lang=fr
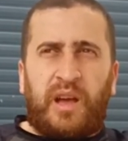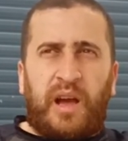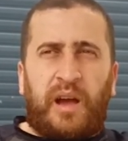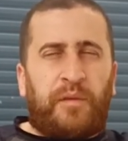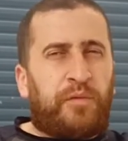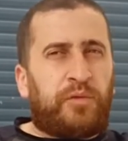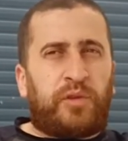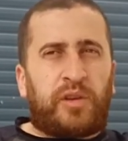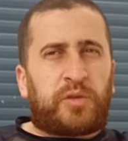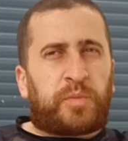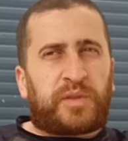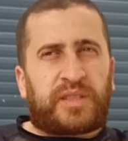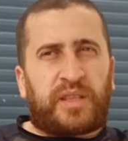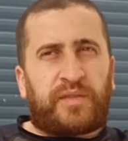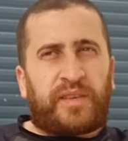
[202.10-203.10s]
à vue d'œil, je
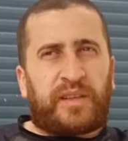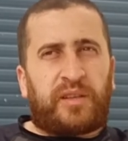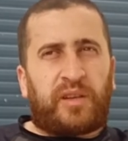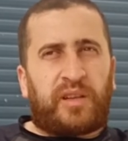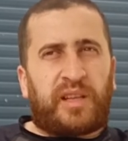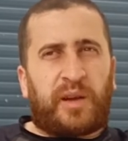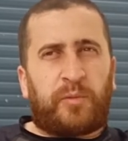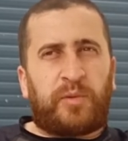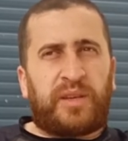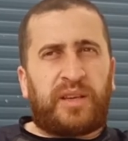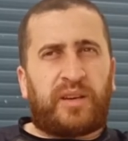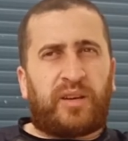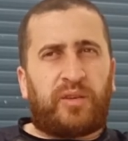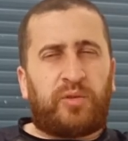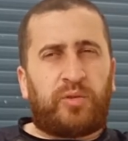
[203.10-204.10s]
pense que ça devait être la, Wii
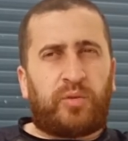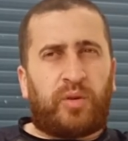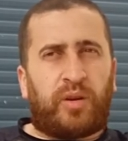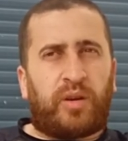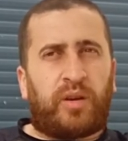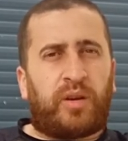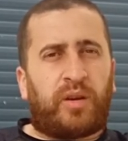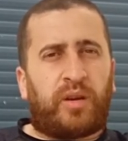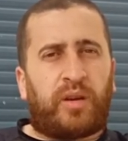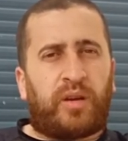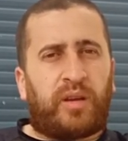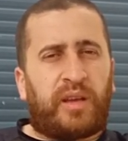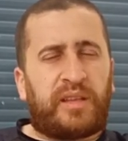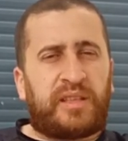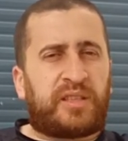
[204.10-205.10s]
euh,
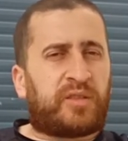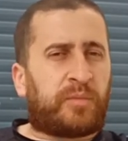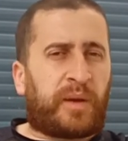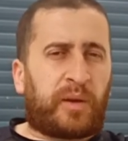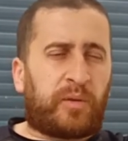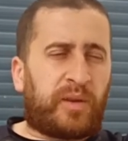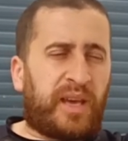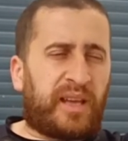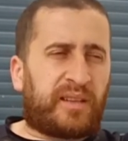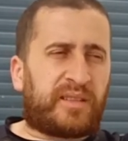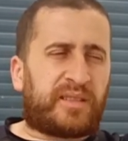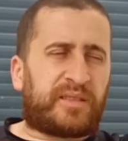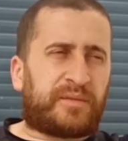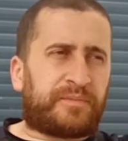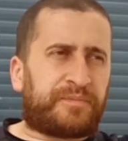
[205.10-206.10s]
U édition Mario
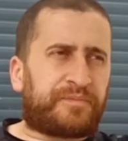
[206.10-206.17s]
Kart.